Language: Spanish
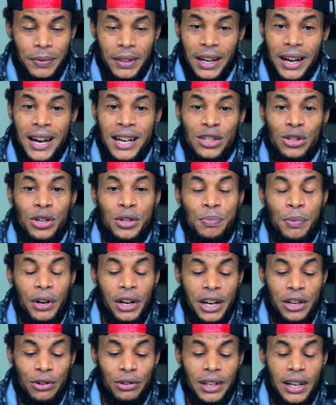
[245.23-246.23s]
Esto es
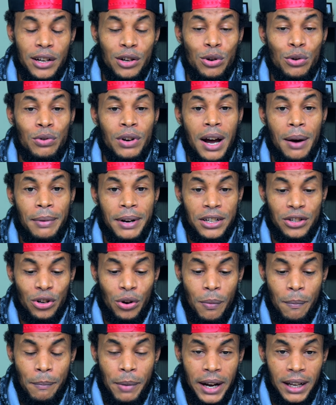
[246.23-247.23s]
porque yo tengo una
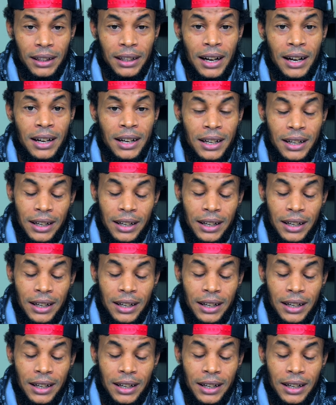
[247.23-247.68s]
versión beta